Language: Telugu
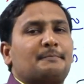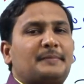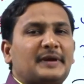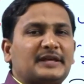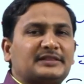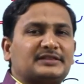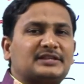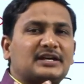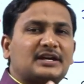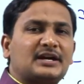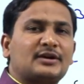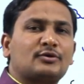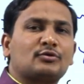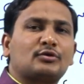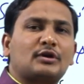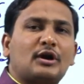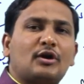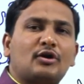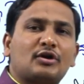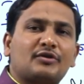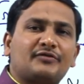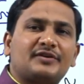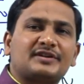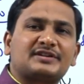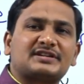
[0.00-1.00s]
పెద్దలను
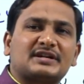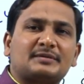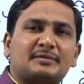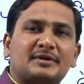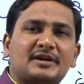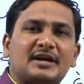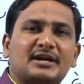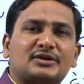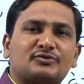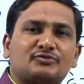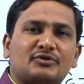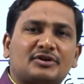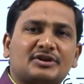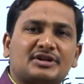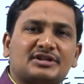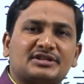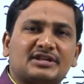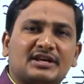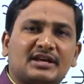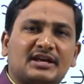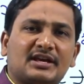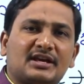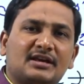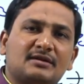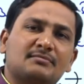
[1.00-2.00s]
గౌరవించడం
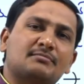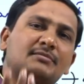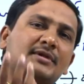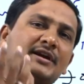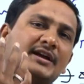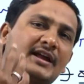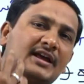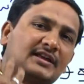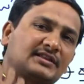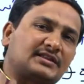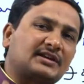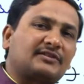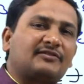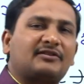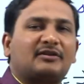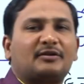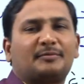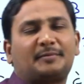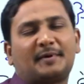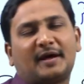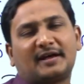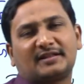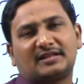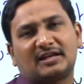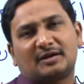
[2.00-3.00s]
అనేటువంటిది మన నైతిక
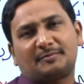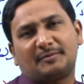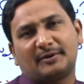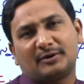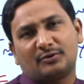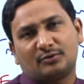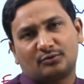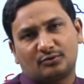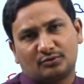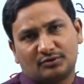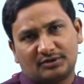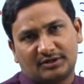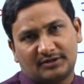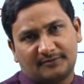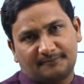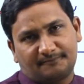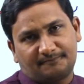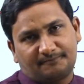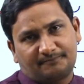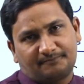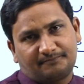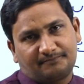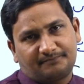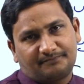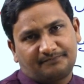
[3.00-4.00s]
విలువలపై ఆధారపడి ఉంటుంది
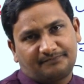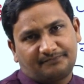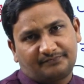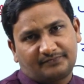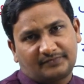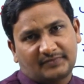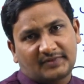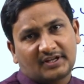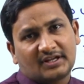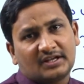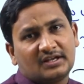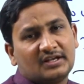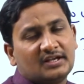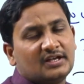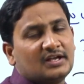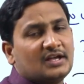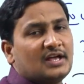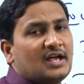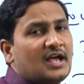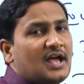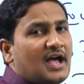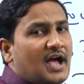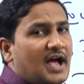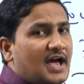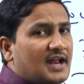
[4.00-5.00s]

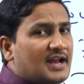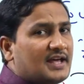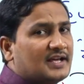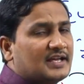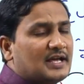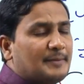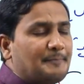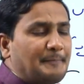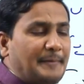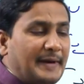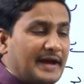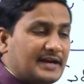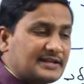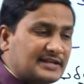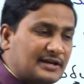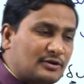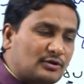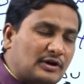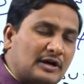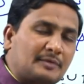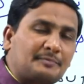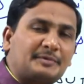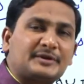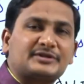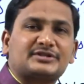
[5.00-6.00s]
అలాగే పేదలు
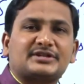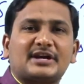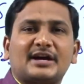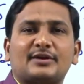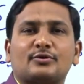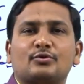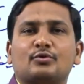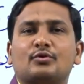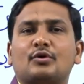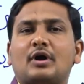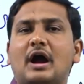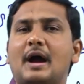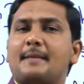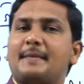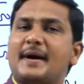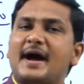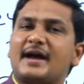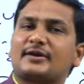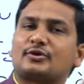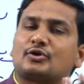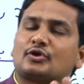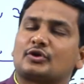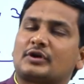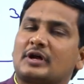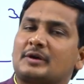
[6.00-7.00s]
కనిపించారు
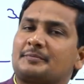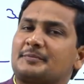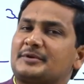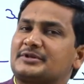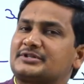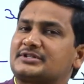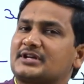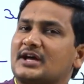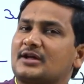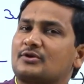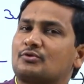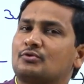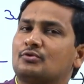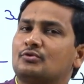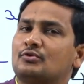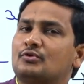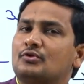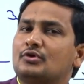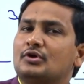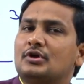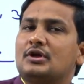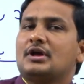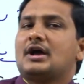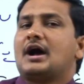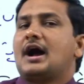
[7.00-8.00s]
అభాగ్యులు కనిపించారు
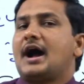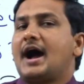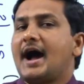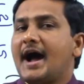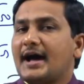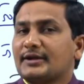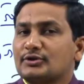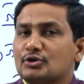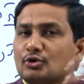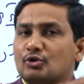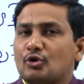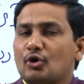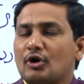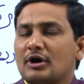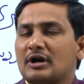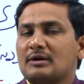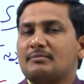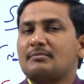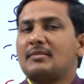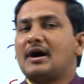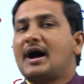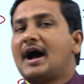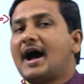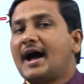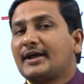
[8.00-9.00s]
ఆదుకోవడం
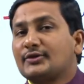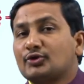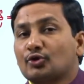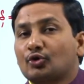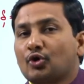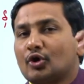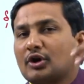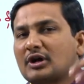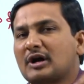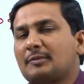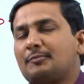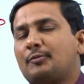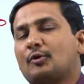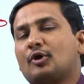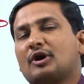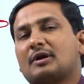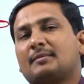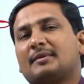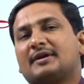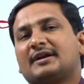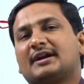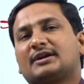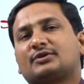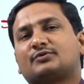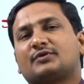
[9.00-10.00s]
ఆదుకోకపోవడం
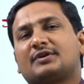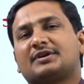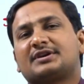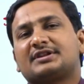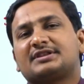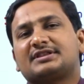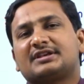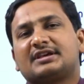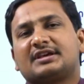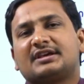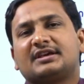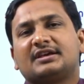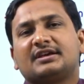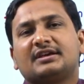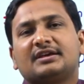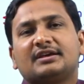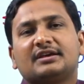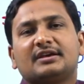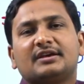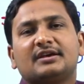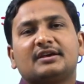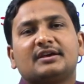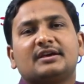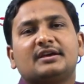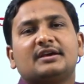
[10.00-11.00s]
అనేటువంటిది
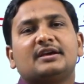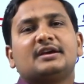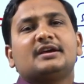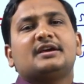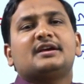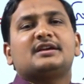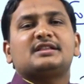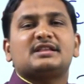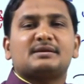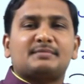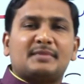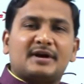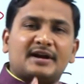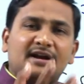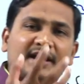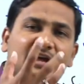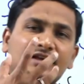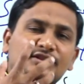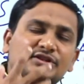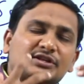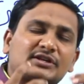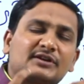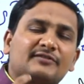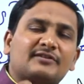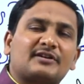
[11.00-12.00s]
ఇది మా
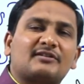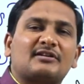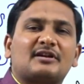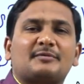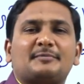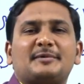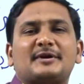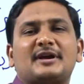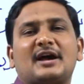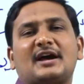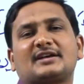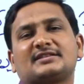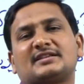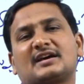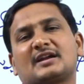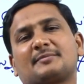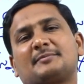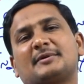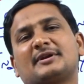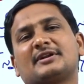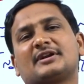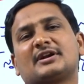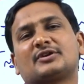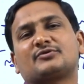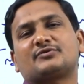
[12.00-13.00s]
నైతిక విలువలపై
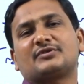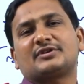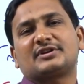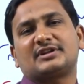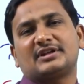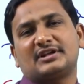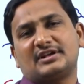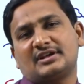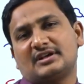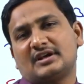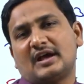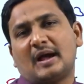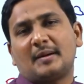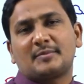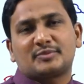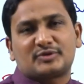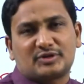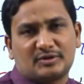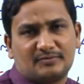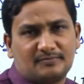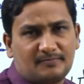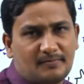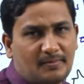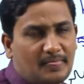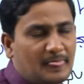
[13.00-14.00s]
ఆధారపడినటువంటి
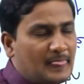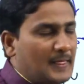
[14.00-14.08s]
అంశం